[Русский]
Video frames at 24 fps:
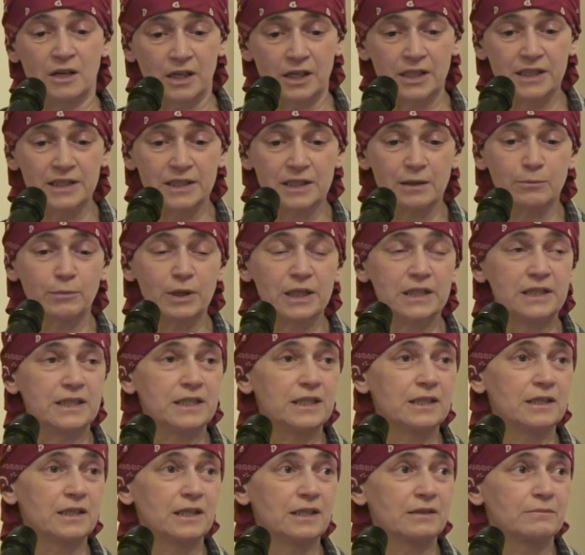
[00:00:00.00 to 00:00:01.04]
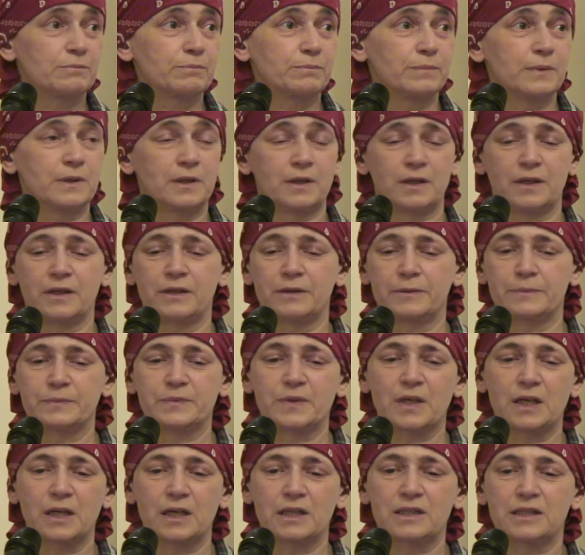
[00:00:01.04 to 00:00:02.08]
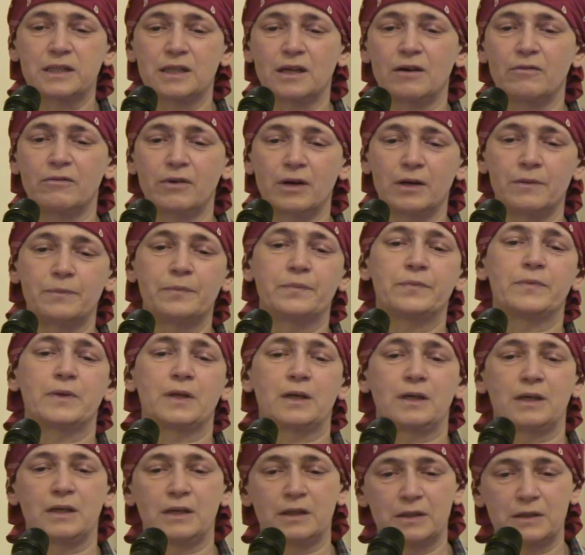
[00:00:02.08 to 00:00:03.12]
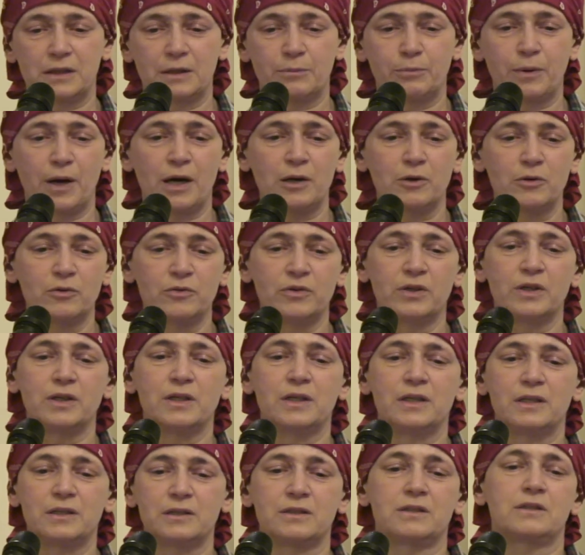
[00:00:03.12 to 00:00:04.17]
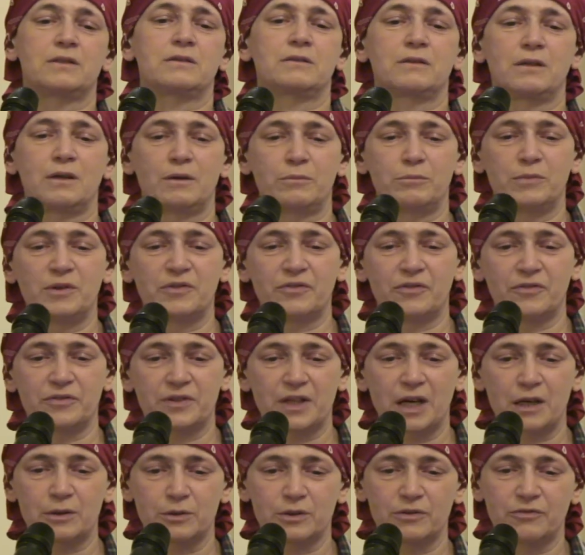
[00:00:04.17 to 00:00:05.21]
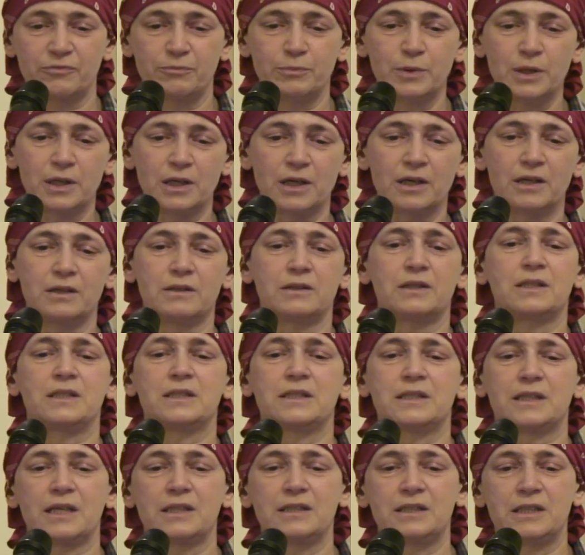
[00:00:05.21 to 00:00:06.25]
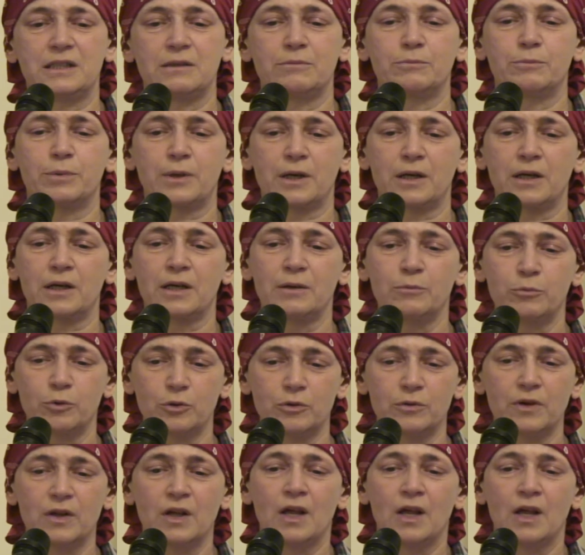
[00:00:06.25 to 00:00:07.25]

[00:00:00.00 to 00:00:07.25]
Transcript: Хрестоматийные э, э, слова э, Топорова из «Мифов народов мира», из статьи про рыбу,